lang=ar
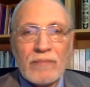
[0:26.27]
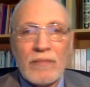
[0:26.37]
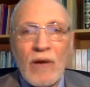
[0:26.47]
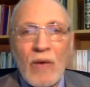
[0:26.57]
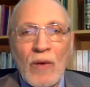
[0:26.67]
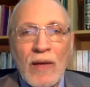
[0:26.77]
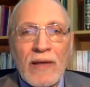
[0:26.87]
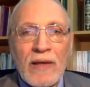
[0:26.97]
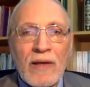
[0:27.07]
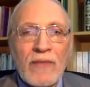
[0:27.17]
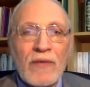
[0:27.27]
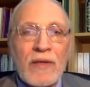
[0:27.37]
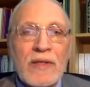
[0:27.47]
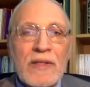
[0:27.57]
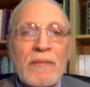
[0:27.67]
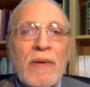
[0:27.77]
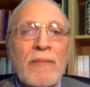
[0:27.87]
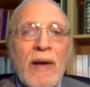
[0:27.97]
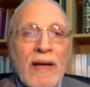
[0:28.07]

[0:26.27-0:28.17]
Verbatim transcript: ما هو رأيك في سبب